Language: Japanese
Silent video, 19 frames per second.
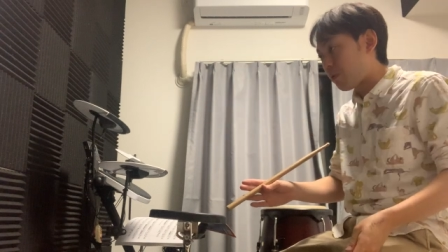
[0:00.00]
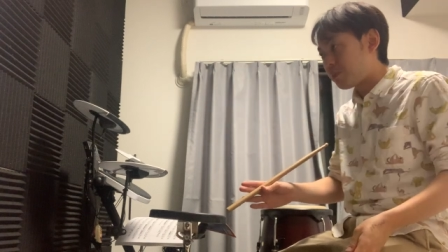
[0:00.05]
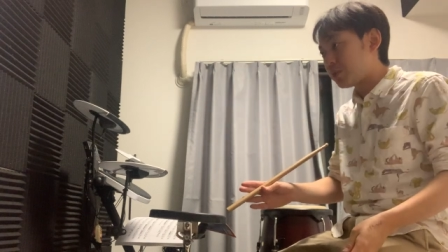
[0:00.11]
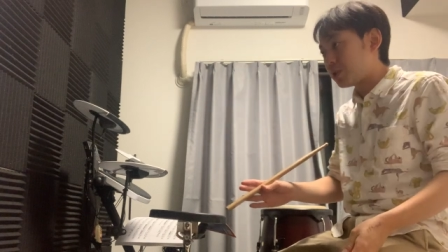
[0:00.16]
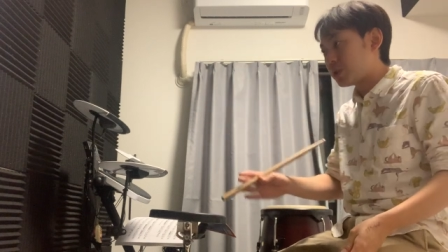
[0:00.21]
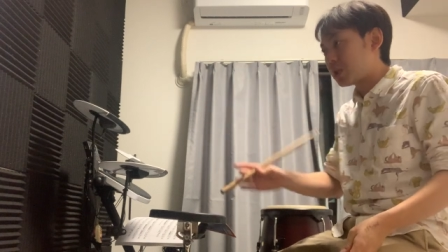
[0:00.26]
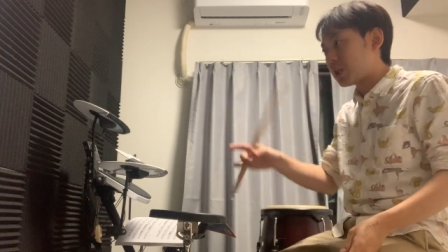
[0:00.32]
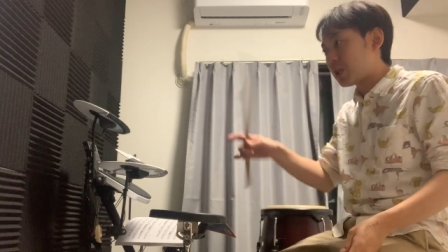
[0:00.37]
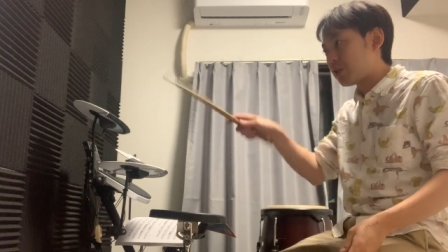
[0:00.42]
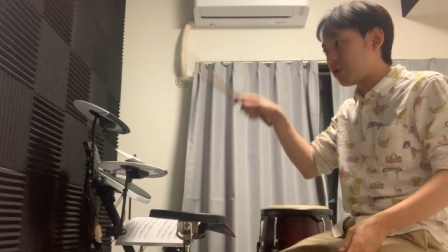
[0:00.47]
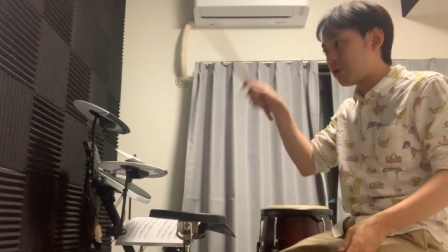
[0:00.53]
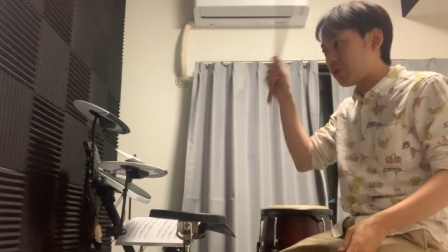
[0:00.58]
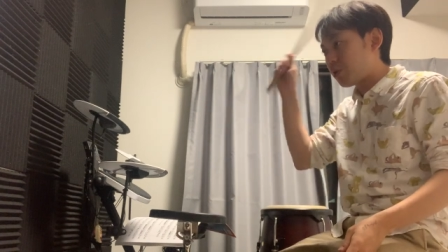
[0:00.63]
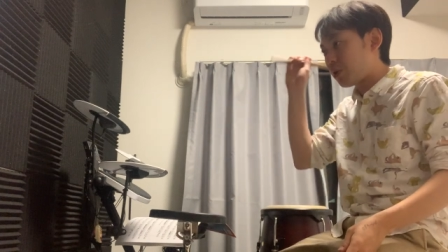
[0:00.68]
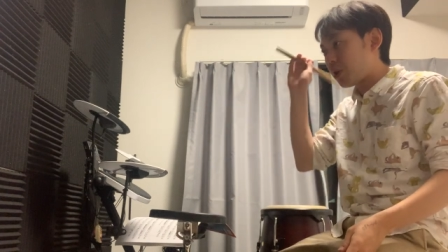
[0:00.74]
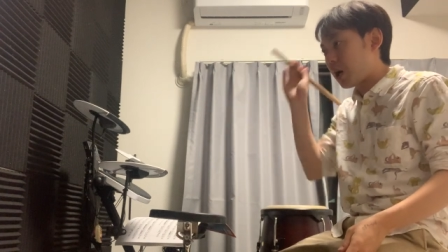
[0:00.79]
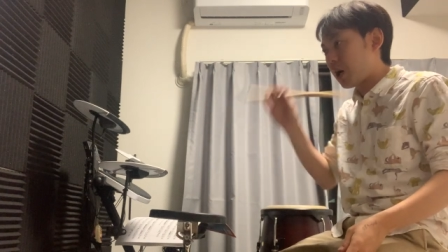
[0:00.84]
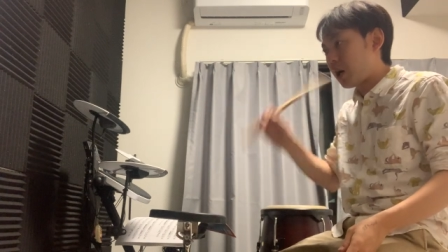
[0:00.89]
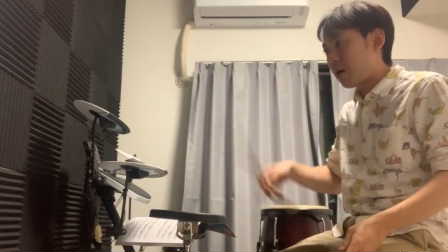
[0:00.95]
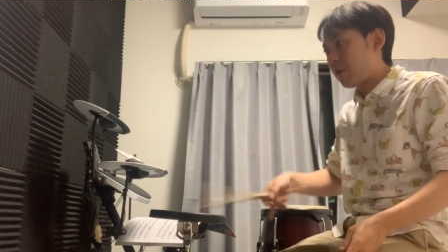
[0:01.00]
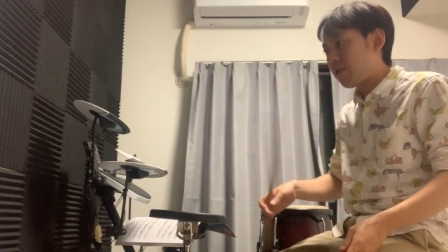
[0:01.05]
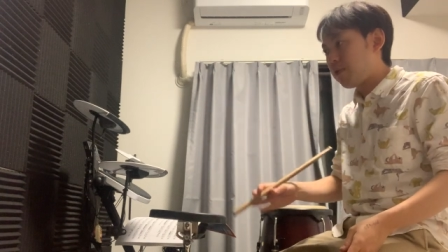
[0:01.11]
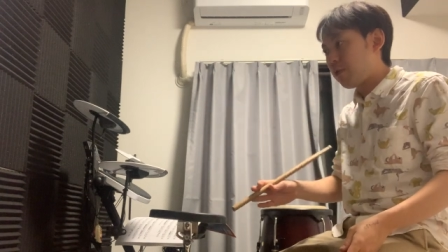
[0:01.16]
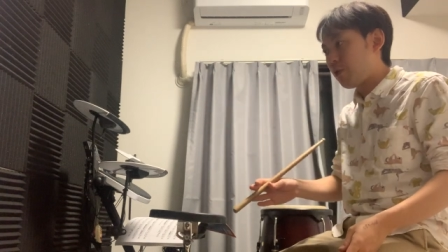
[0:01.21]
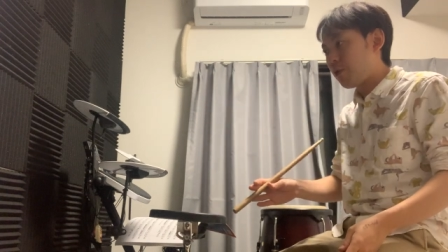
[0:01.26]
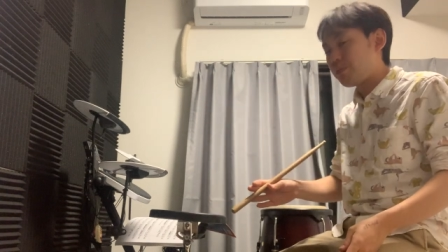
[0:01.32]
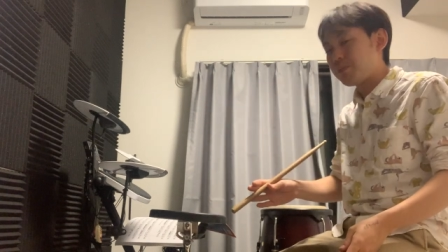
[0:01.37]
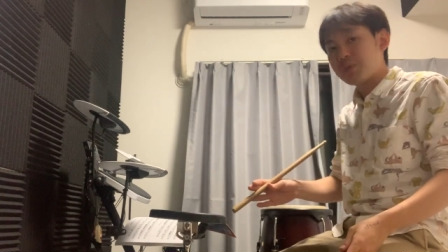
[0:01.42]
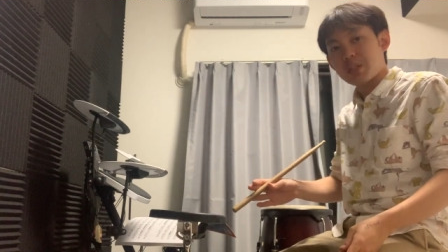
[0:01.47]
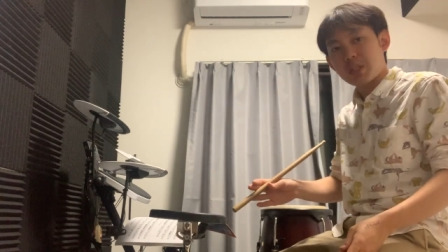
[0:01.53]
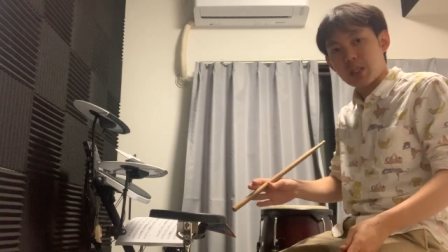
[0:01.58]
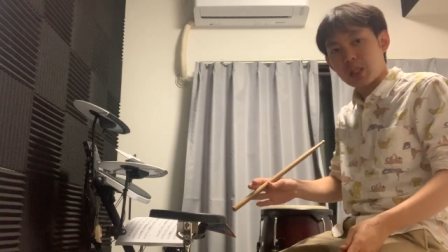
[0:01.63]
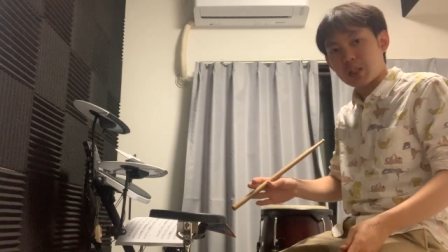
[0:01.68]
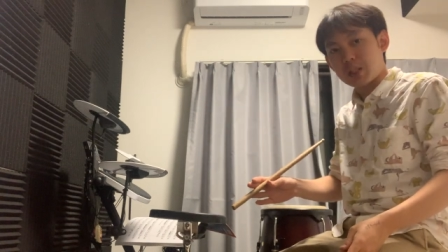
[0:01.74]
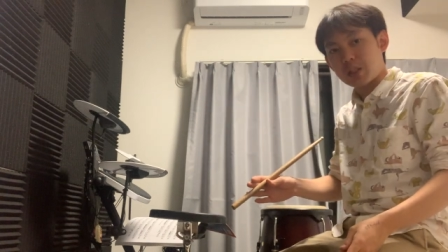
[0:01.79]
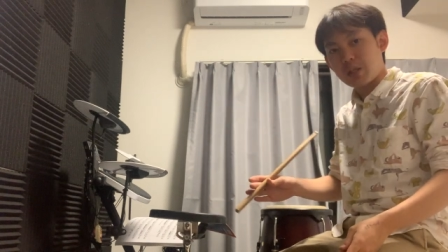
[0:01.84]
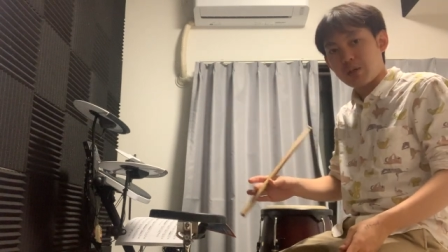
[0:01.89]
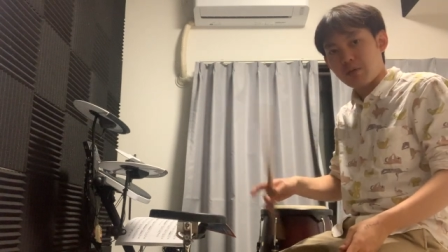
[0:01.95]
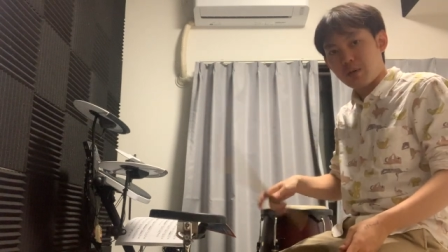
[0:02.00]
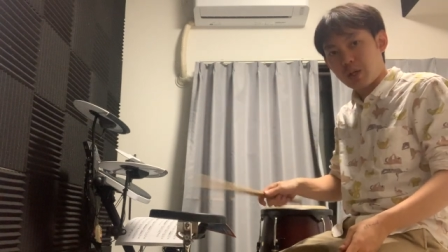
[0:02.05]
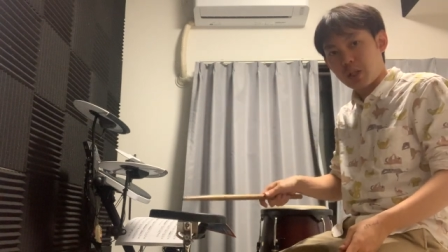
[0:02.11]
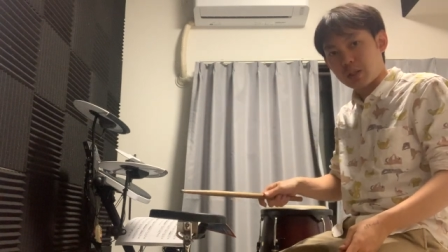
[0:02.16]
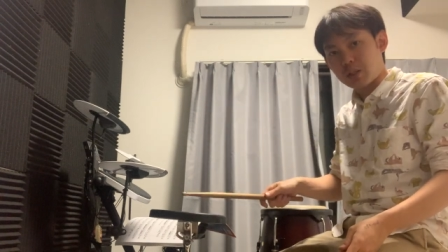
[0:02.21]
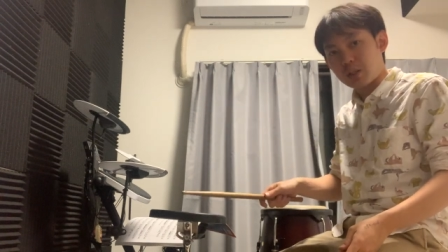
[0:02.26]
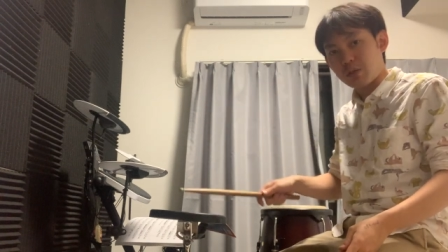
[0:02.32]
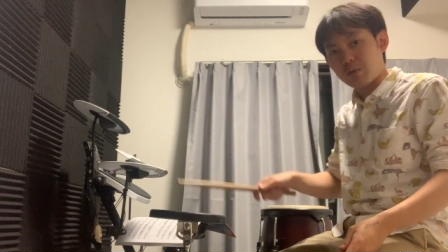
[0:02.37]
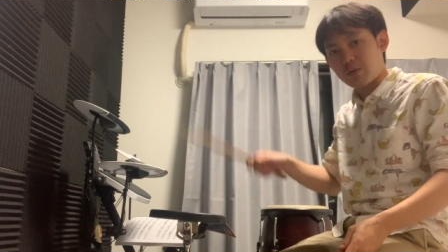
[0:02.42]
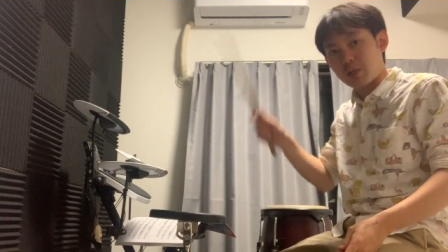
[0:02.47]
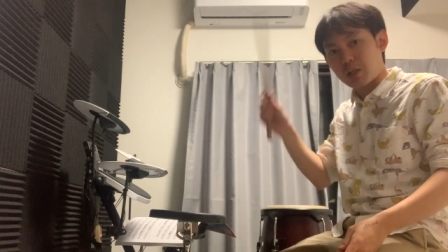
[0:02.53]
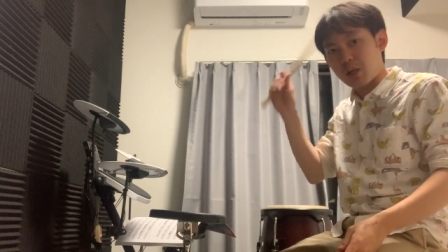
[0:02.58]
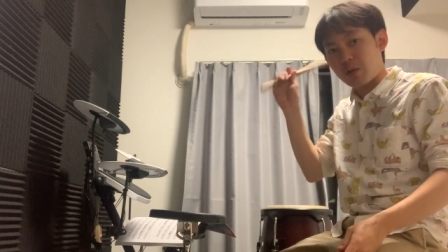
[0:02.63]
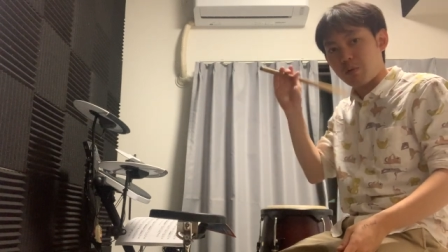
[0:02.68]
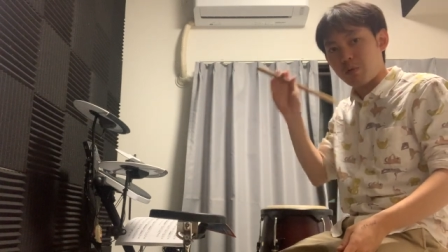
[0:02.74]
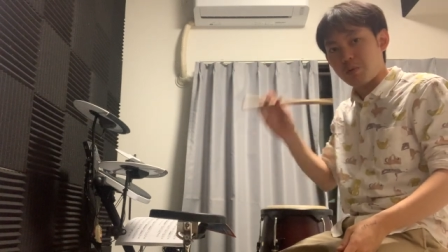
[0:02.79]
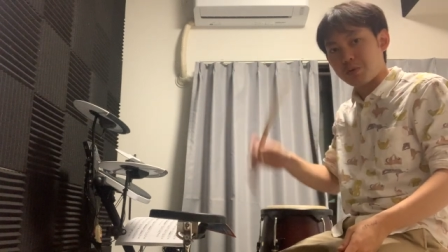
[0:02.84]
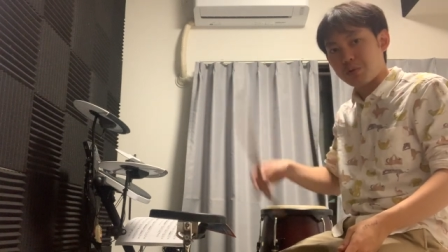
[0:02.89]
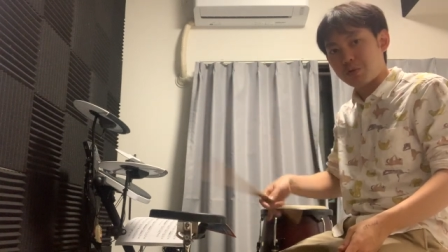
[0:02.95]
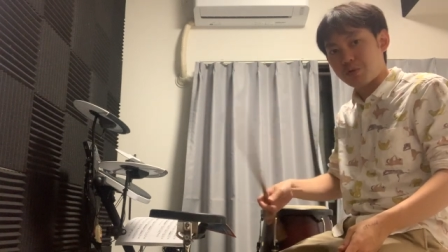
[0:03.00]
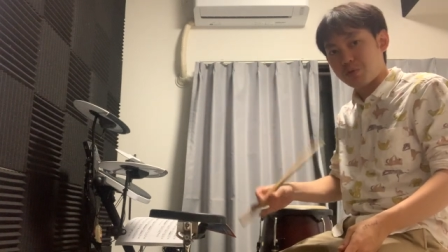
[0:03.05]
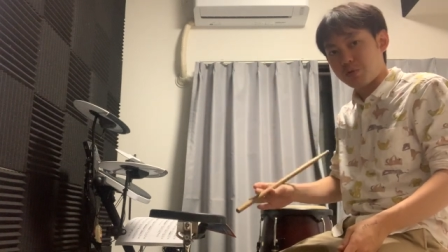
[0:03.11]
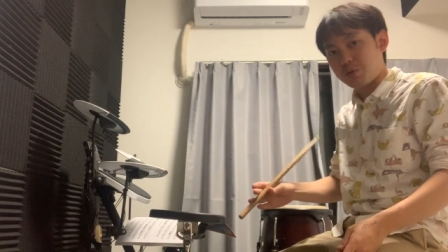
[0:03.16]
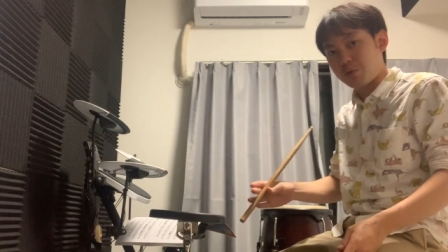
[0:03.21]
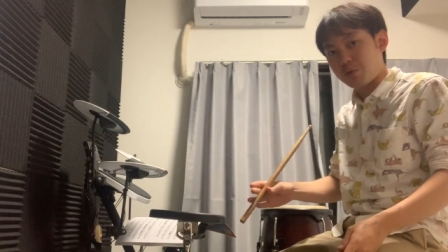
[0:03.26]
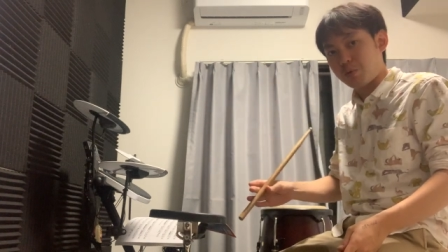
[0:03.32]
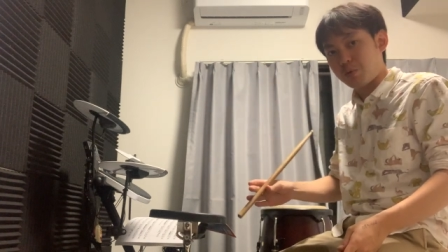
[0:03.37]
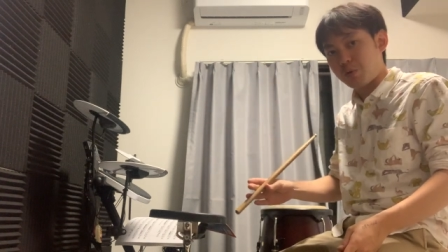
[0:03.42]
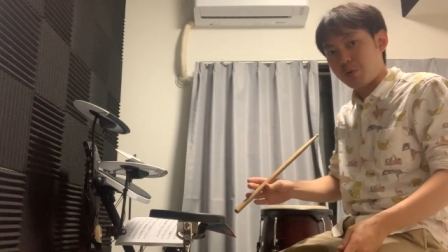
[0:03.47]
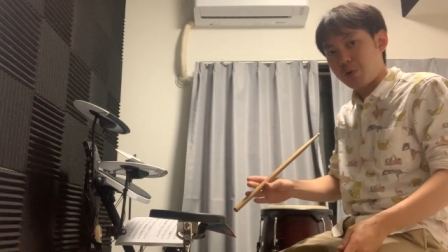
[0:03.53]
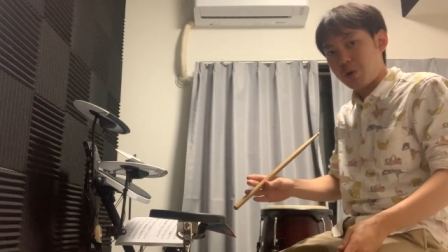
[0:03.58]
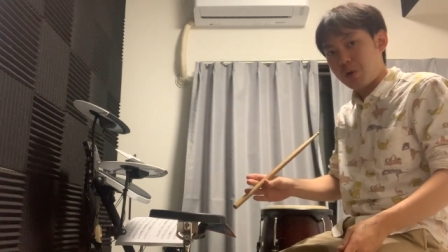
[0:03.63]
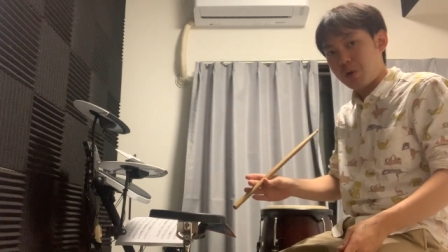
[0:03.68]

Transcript: 向いてるようなフォームになってるかっていうのは結構重要